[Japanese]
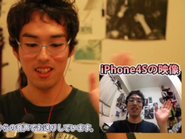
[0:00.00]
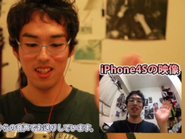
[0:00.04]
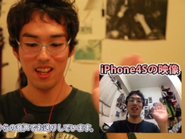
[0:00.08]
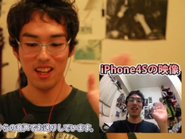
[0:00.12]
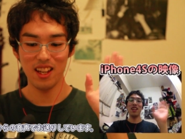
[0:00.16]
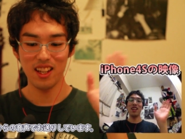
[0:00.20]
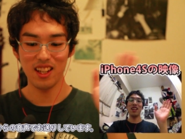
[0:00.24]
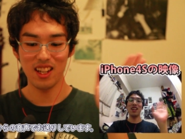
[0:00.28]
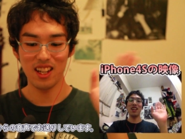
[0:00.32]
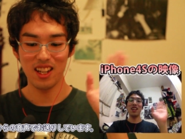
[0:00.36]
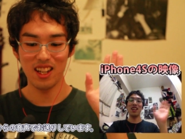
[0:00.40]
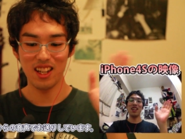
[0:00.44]

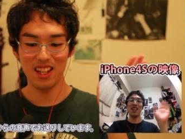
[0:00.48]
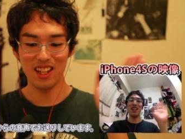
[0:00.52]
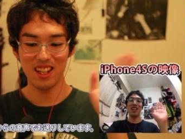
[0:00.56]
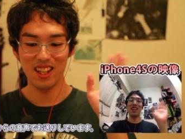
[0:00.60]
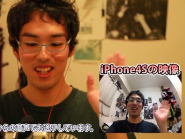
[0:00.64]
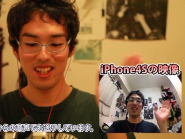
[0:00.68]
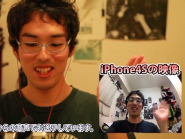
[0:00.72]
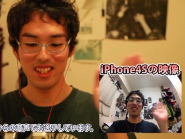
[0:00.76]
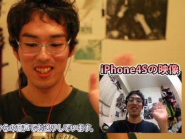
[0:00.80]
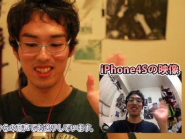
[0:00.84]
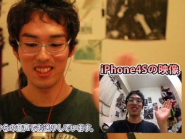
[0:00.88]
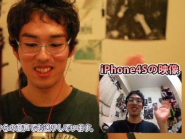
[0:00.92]
Hey
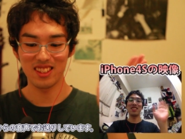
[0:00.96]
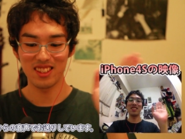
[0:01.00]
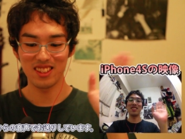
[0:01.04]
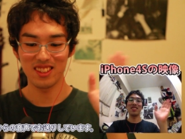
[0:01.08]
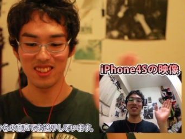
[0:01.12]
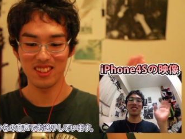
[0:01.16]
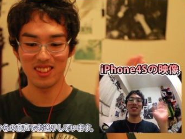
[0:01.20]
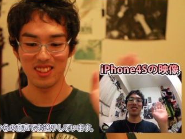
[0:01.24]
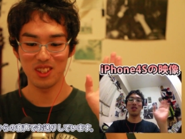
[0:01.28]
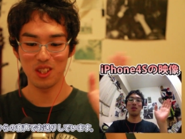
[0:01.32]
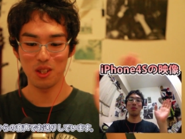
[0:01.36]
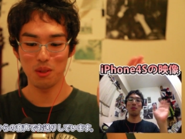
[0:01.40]
guys!
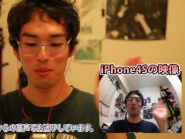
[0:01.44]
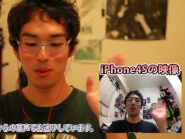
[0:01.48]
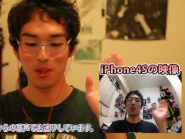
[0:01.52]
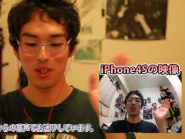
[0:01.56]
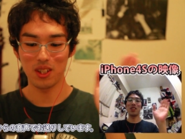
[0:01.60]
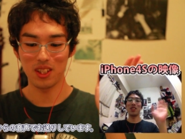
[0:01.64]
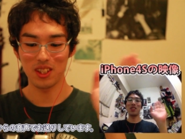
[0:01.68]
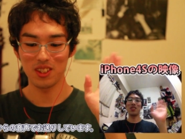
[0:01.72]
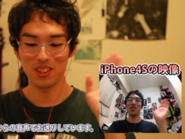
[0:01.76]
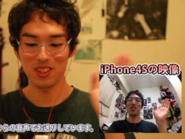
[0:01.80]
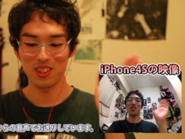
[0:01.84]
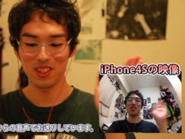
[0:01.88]
どうも
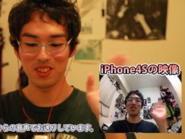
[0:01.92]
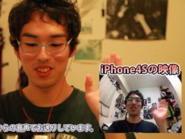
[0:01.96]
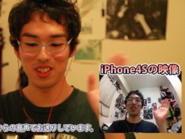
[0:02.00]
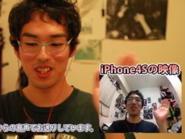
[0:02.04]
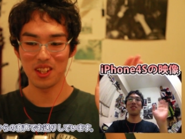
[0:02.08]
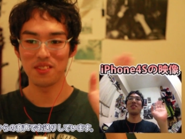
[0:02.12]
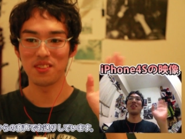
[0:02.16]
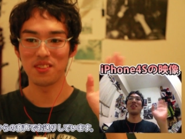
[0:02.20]
岡田でござい